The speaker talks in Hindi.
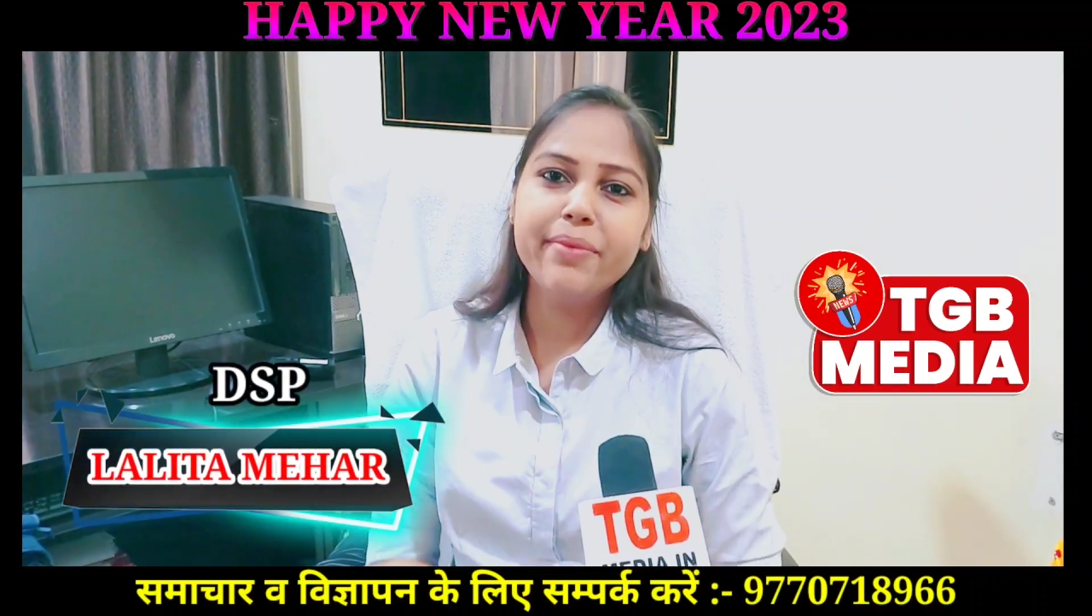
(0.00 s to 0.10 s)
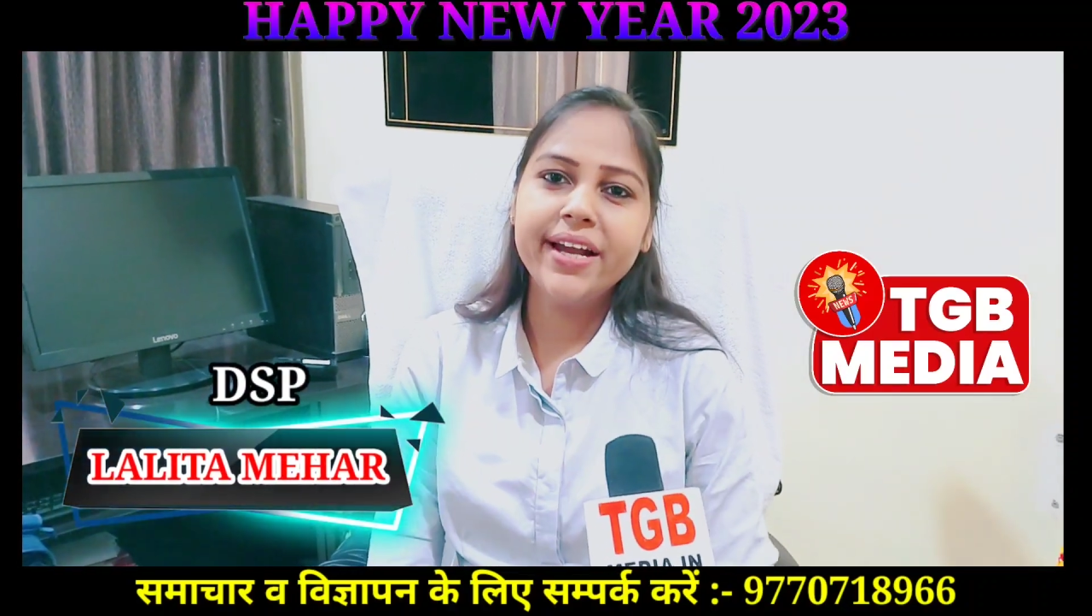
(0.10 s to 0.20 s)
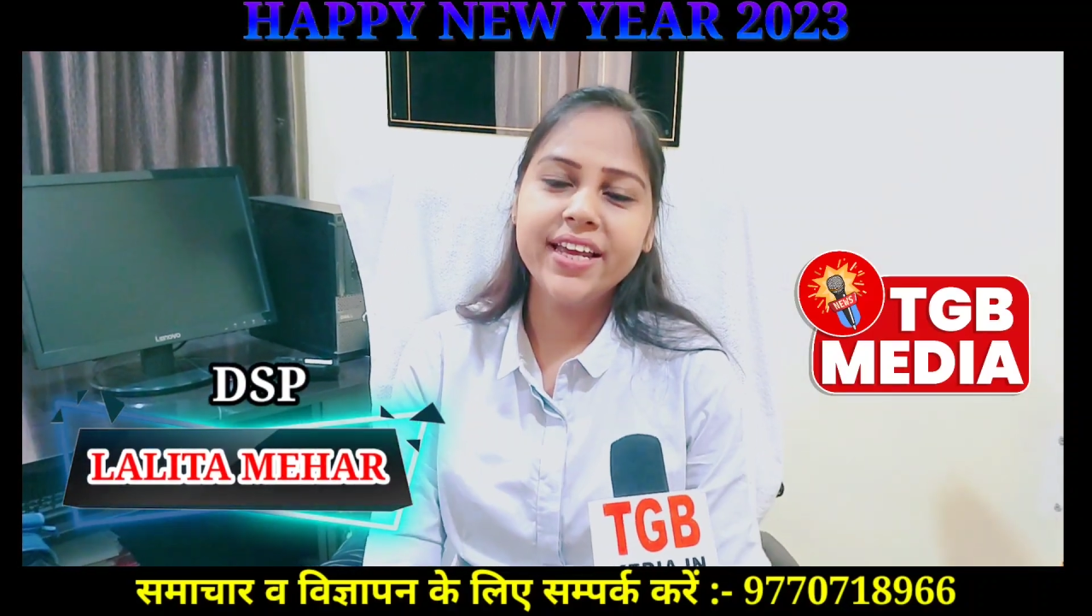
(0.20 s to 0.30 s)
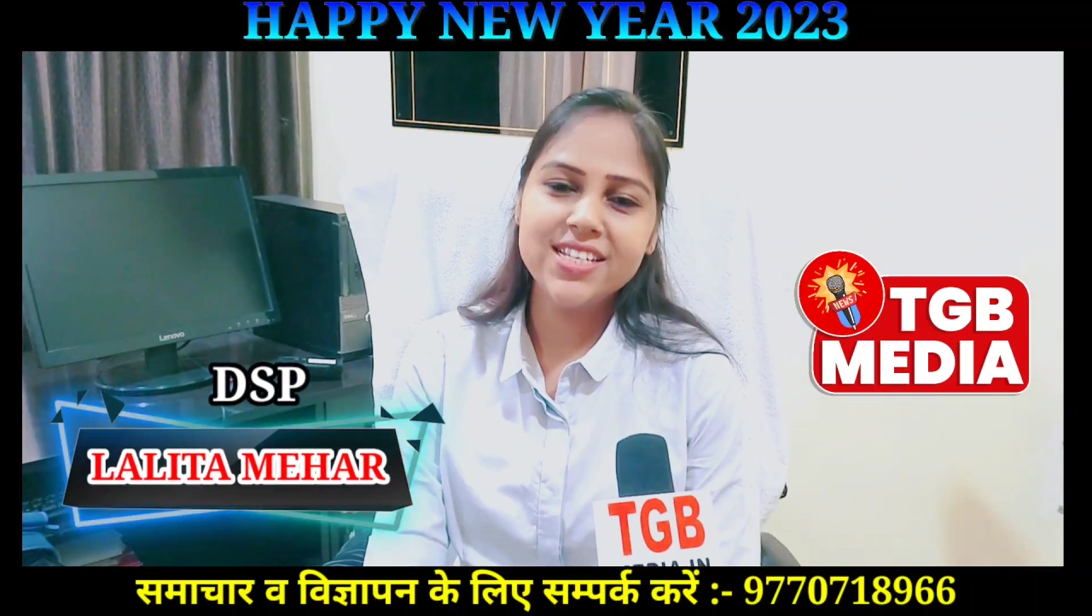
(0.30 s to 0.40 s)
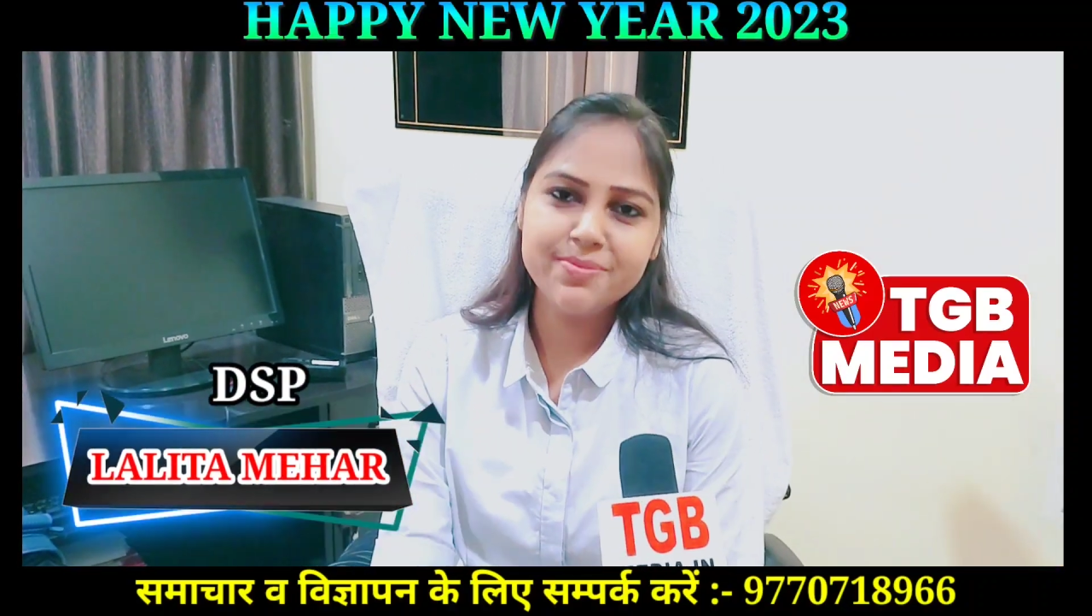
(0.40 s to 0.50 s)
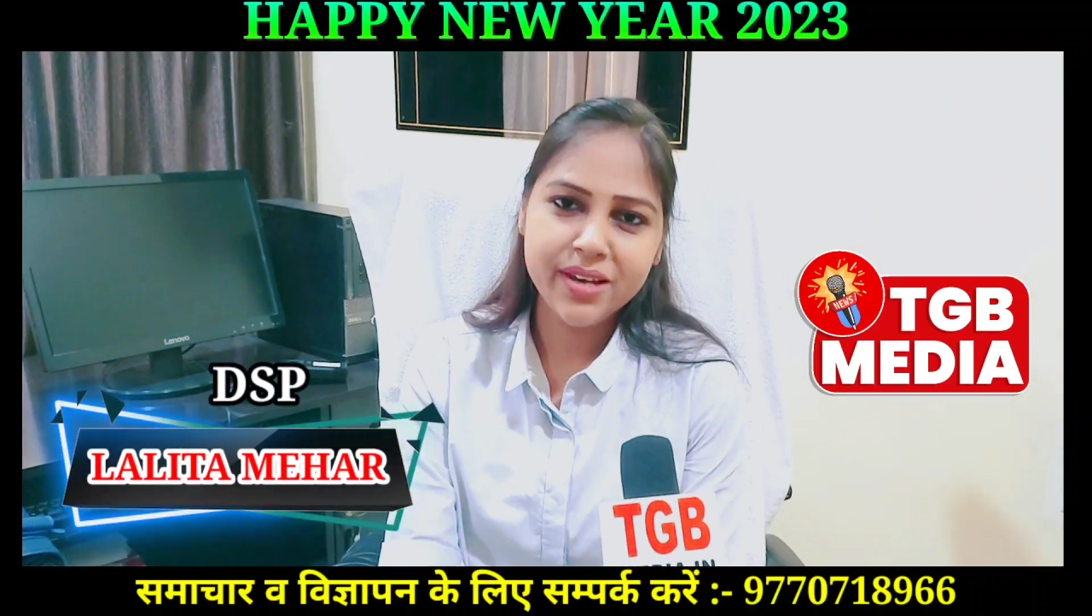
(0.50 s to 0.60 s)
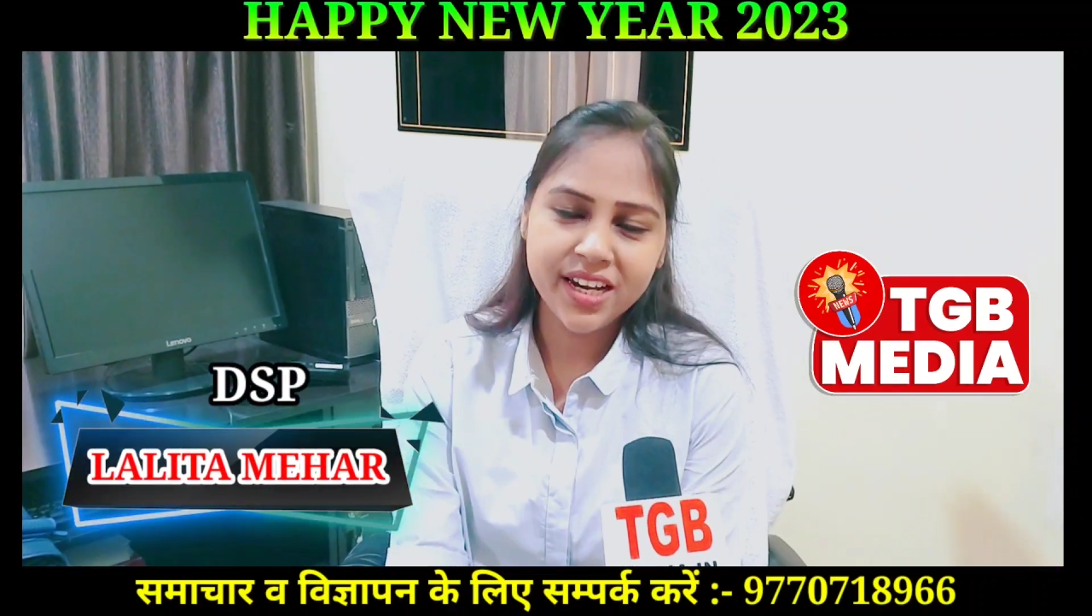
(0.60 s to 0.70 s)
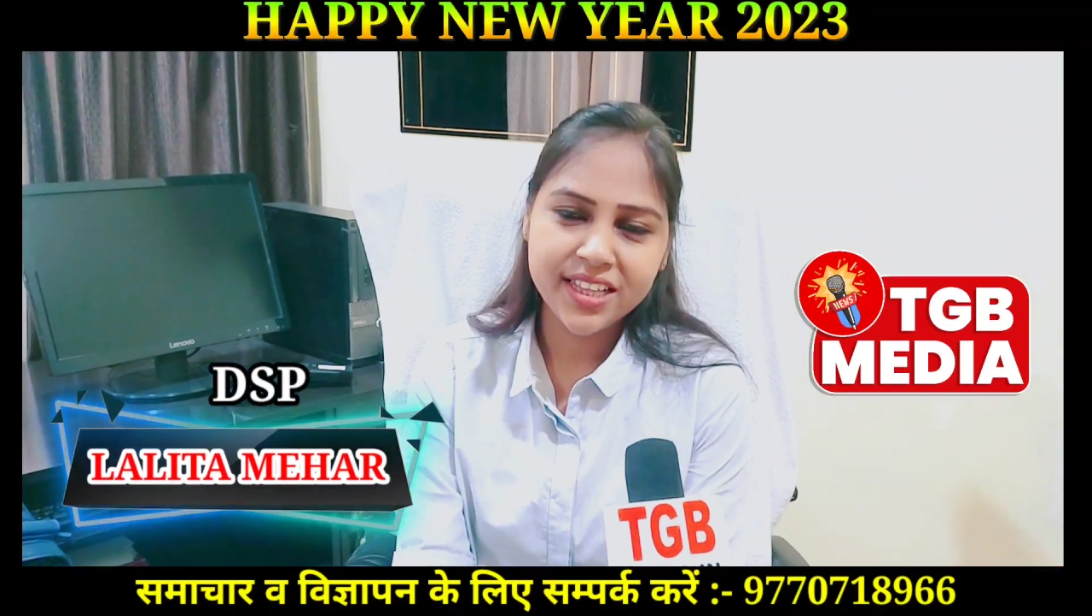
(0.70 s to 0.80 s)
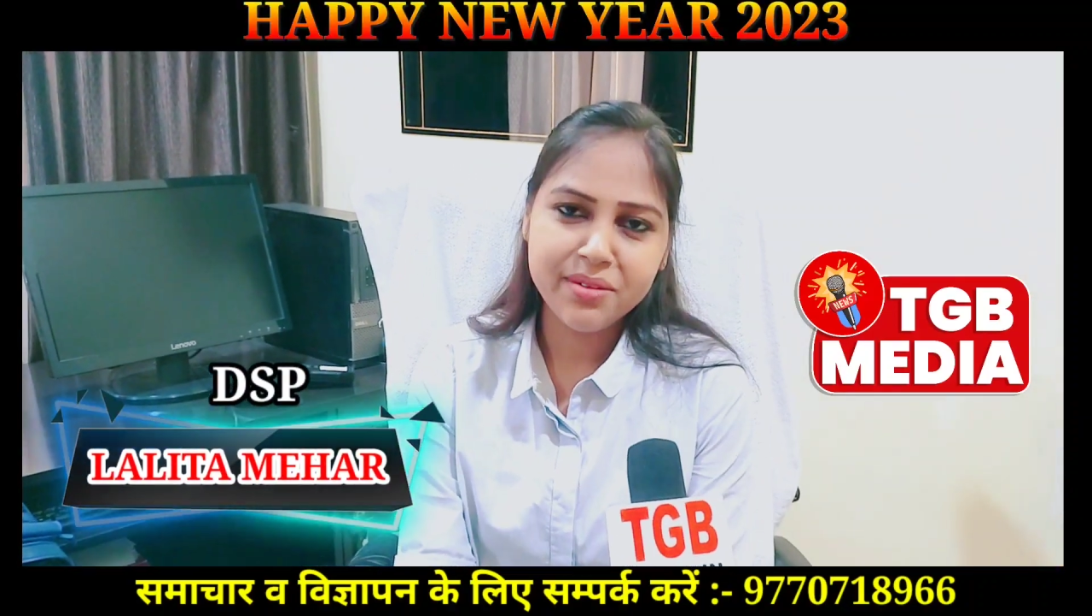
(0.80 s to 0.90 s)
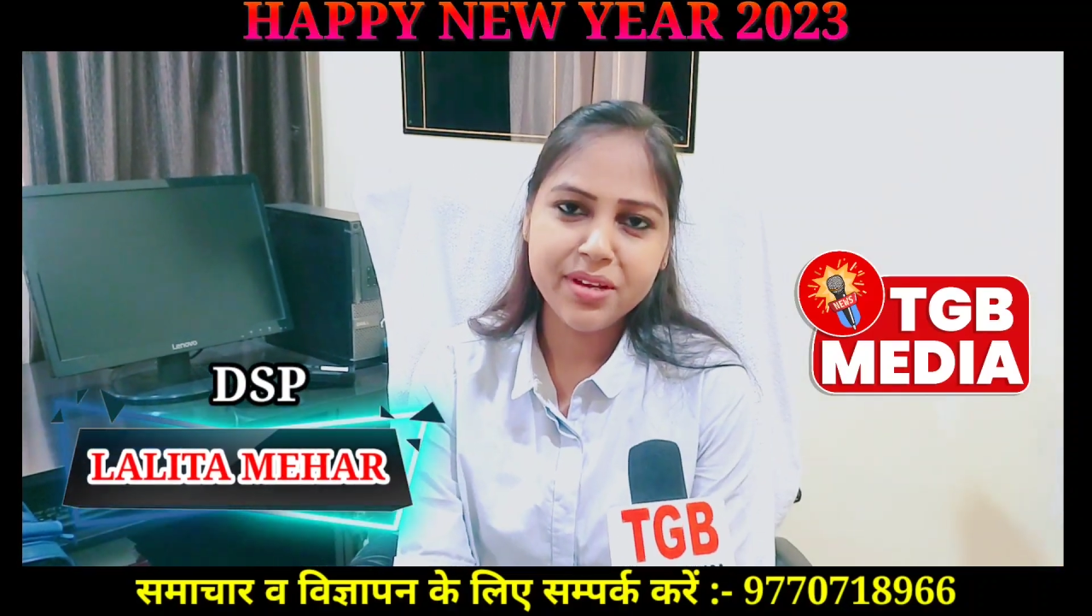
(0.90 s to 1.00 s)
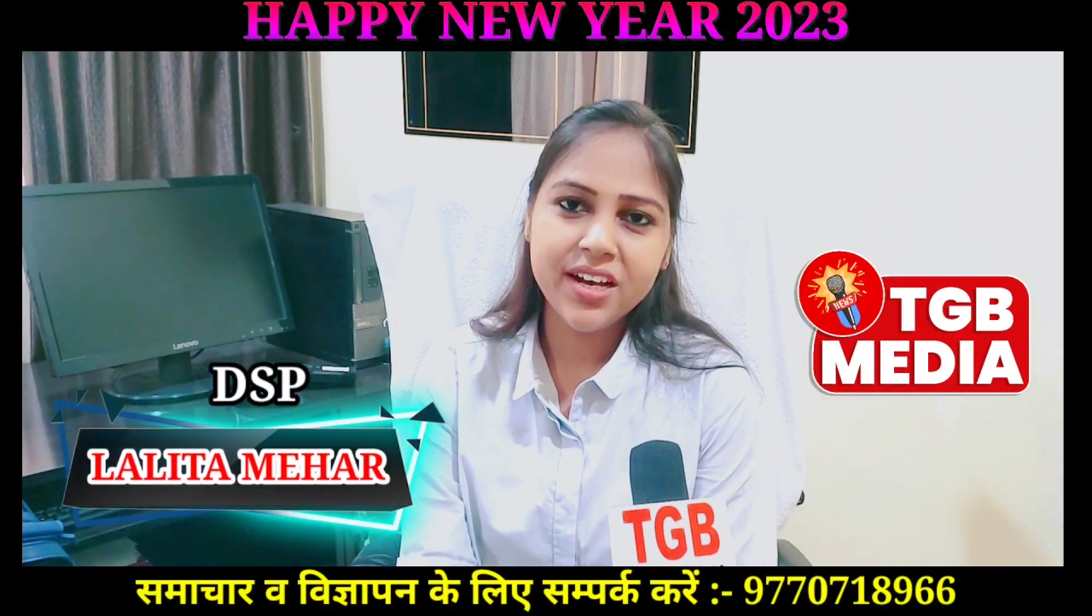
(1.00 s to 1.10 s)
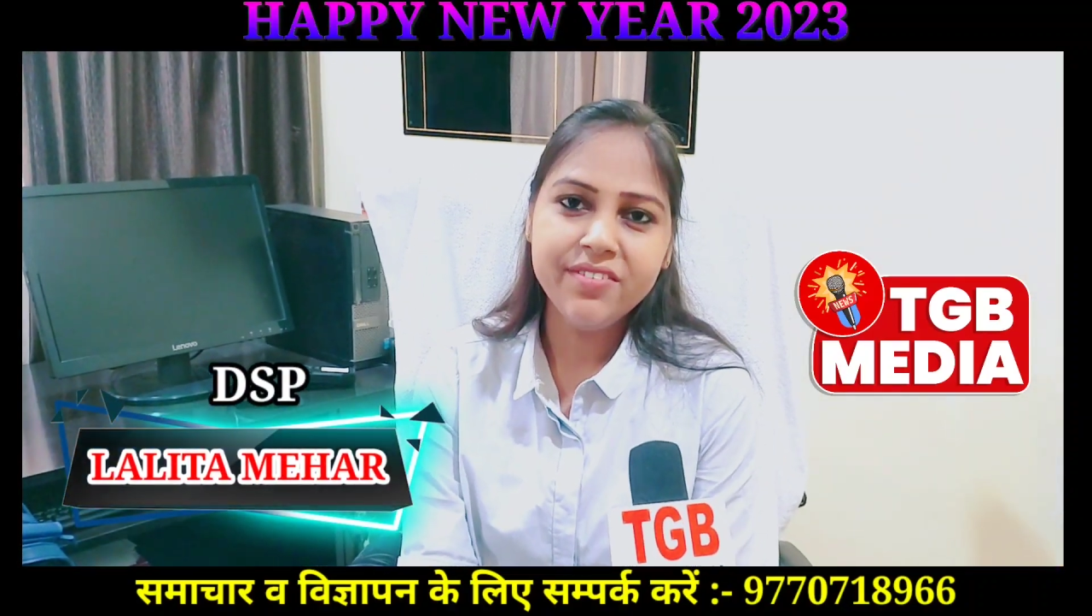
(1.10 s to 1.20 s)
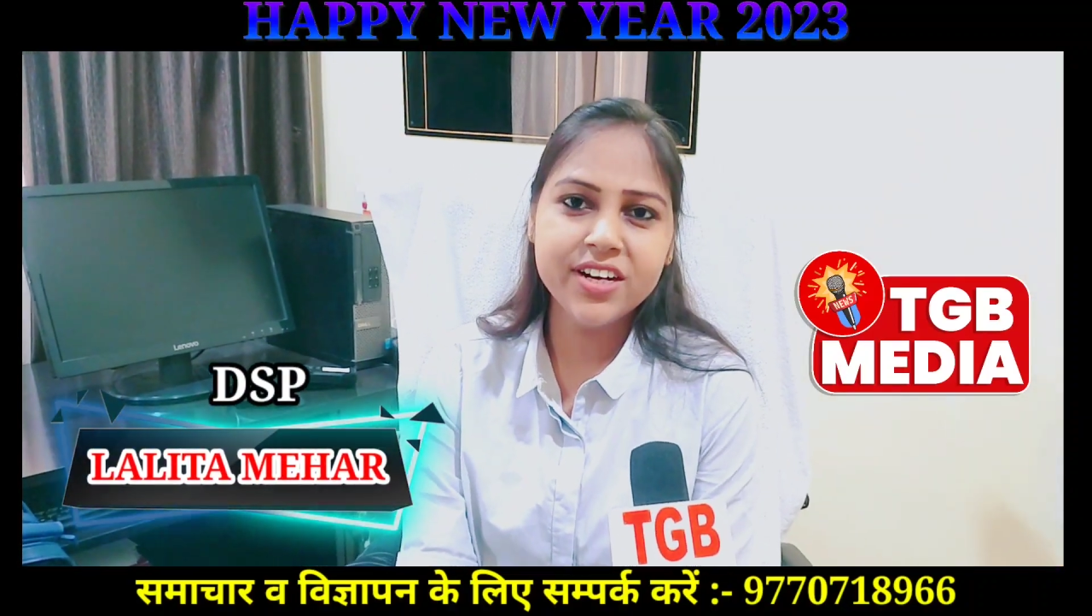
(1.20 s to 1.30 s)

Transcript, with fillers: मैं डीएसपी ललिता मेहर